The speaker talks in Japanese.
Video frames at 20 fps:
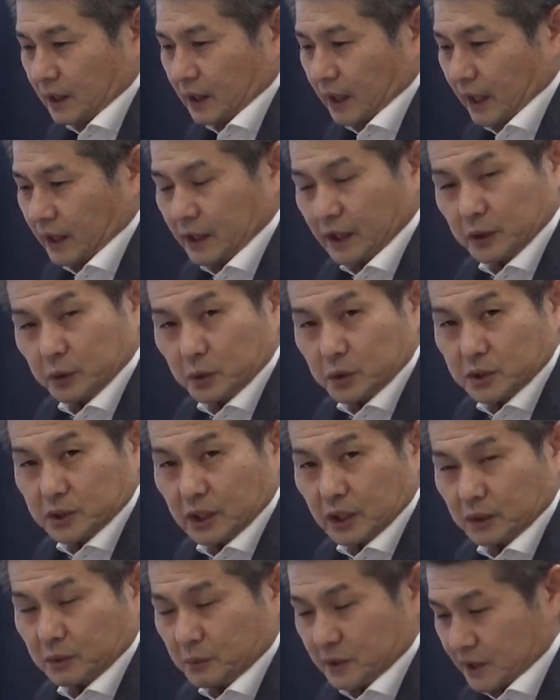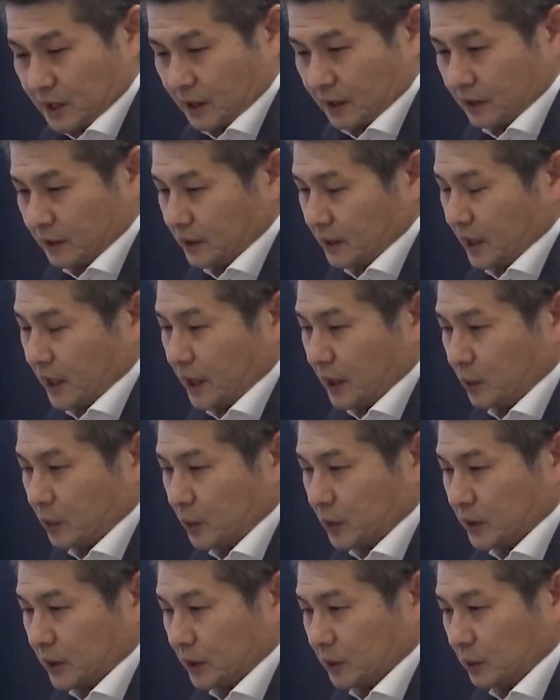海外投資家の目線、
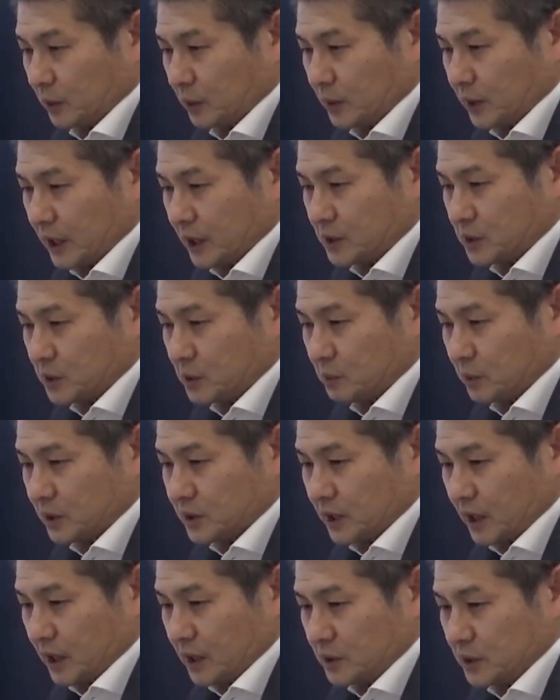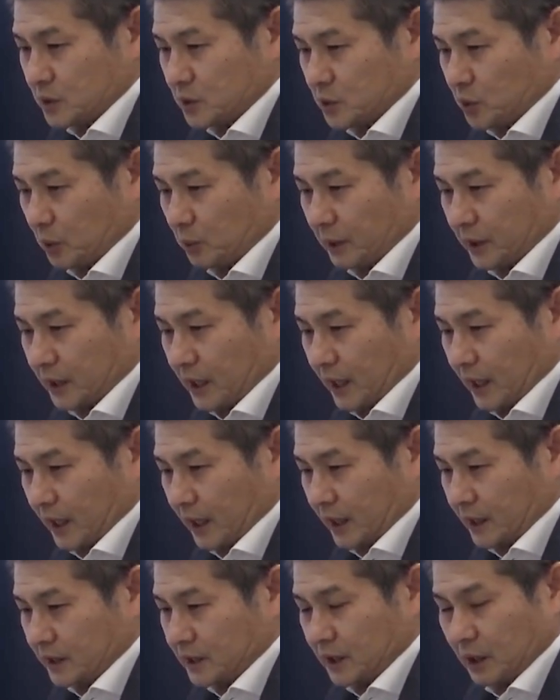こういったところが注目される相場展
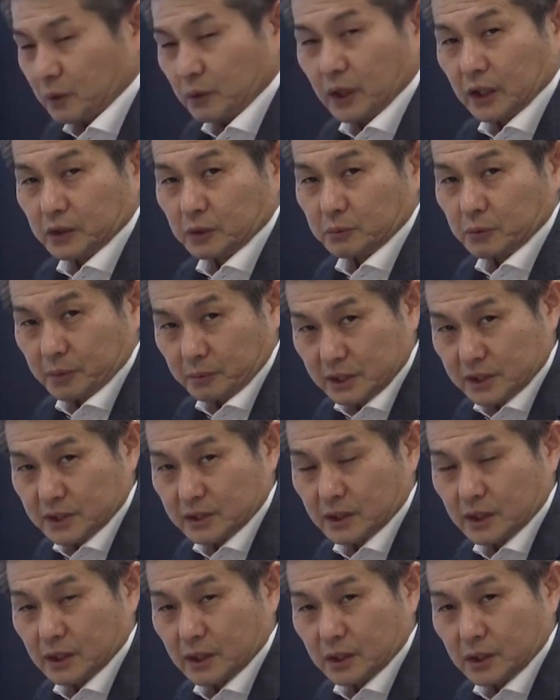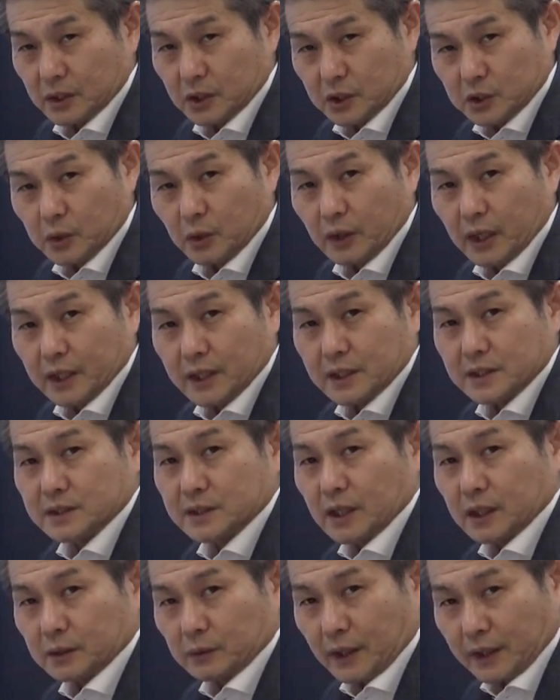開になろうかと思います。以上、
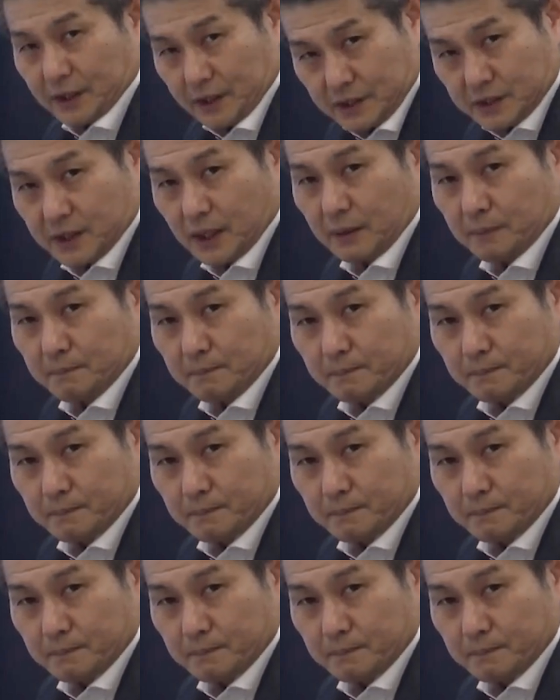NSG ヘッドラインでした。